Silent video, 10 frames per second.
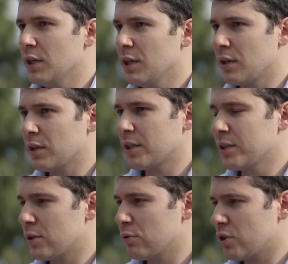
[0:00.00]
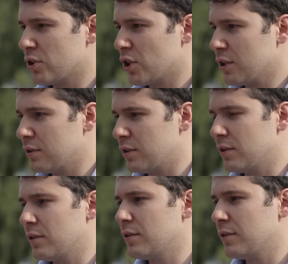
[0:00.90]
коллекционеры очень жадные
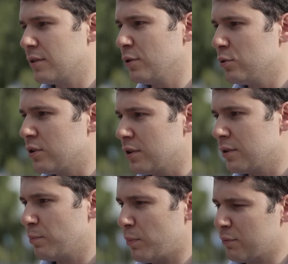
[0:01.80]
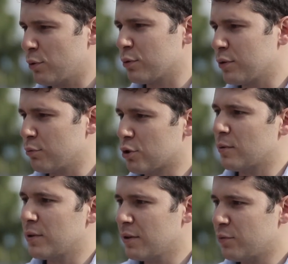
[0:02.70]
э, люди, подвернутые немножко,
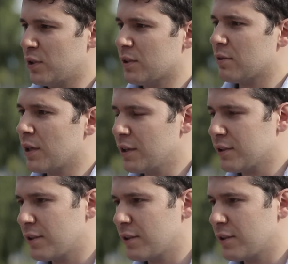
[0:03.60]
и все свои коллекции